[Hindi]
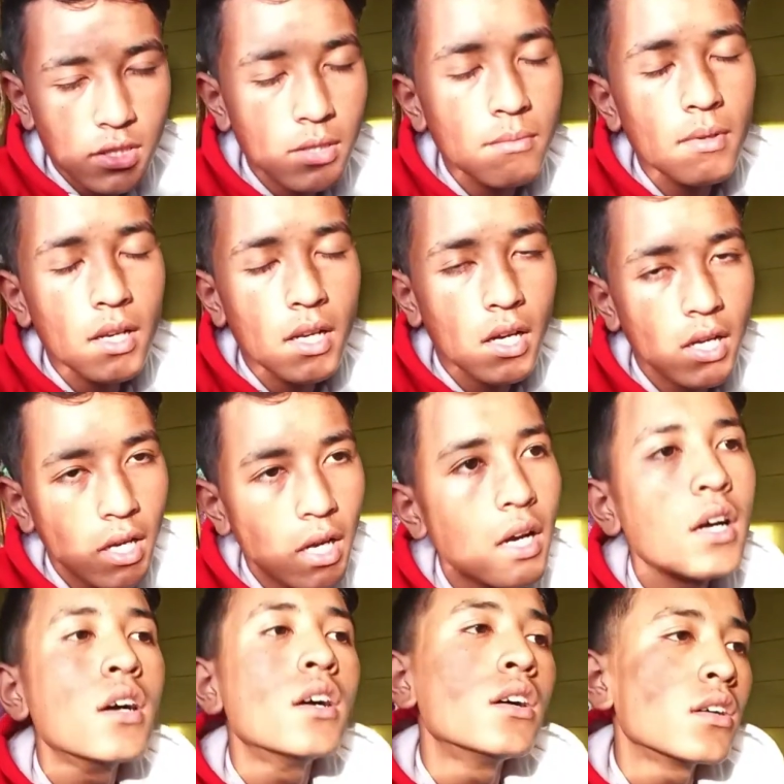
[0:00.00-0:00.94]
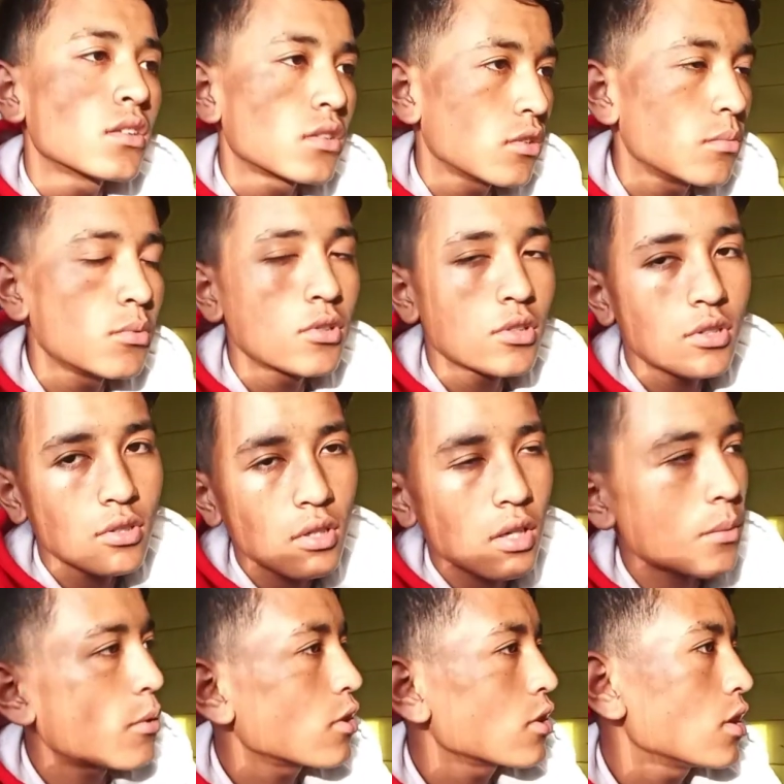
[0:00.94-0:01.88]
दिन भर लगाया तो बहुत
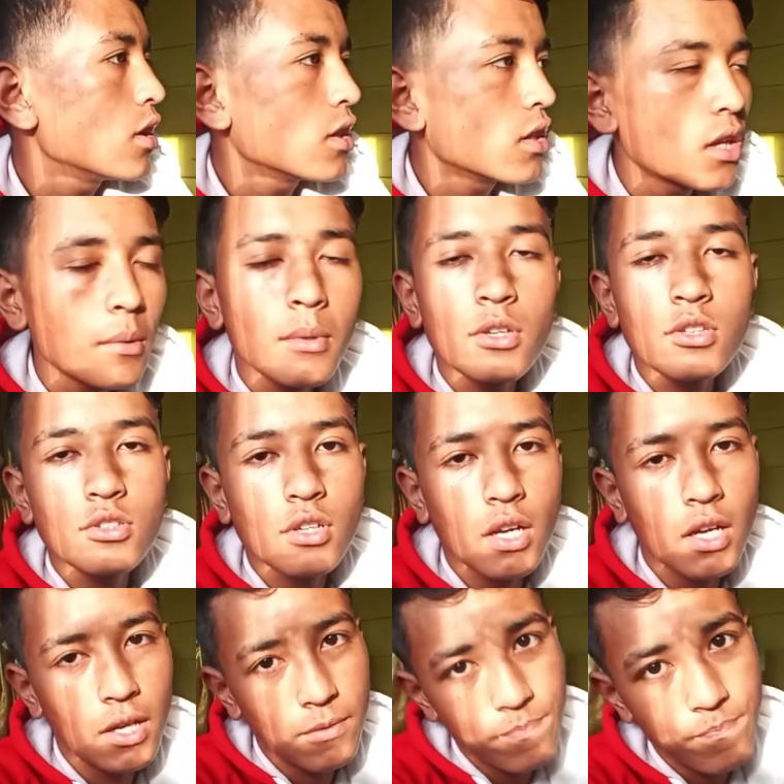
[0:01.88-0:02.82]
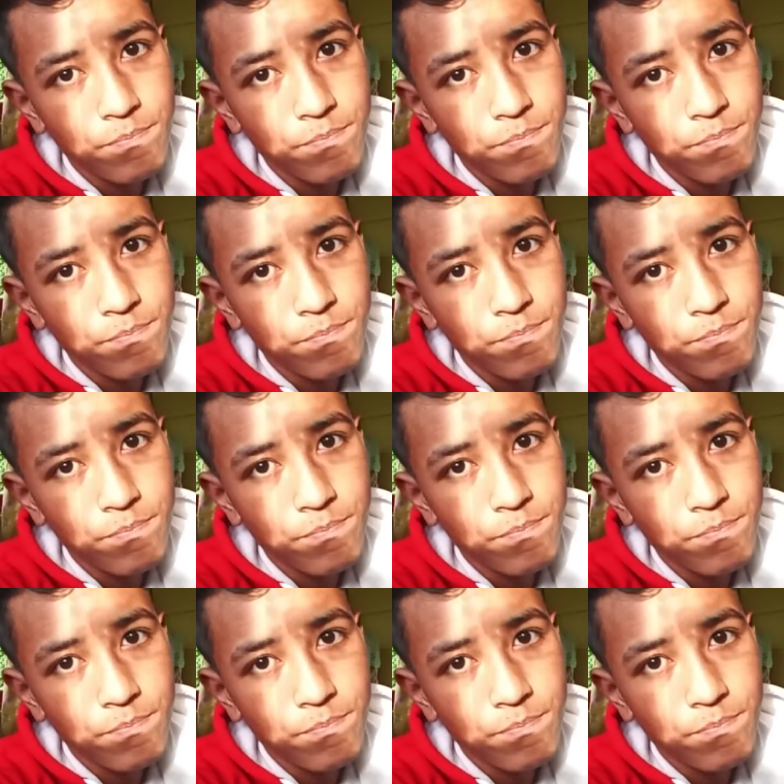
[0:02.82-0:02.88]
थोड़ा बहुत गंदा भी हो चुका है